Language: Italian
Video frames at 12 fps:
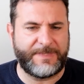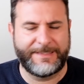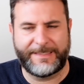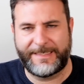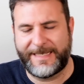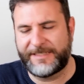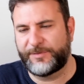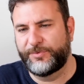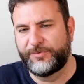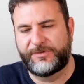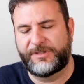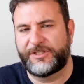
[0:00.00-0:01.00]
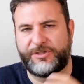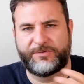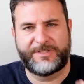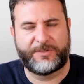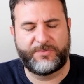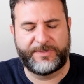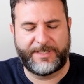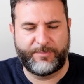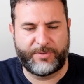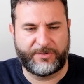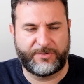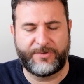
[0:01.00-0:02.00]
nelle case produttrici o da alcuni
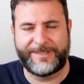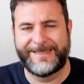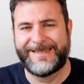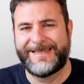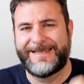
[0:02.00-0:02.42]
laboratori.